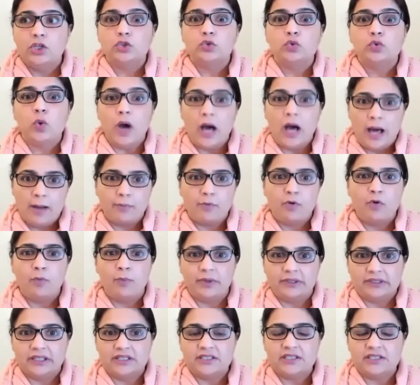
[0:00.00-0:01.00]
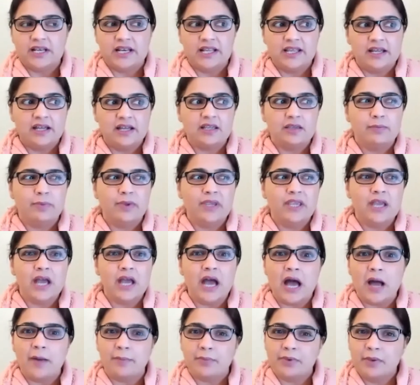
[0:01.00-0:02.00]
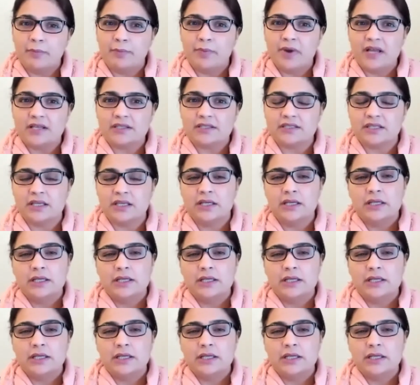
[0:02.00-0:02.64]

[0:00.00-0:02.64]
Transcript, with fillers: तो आपको पता चलेगा कि भाई आपके पास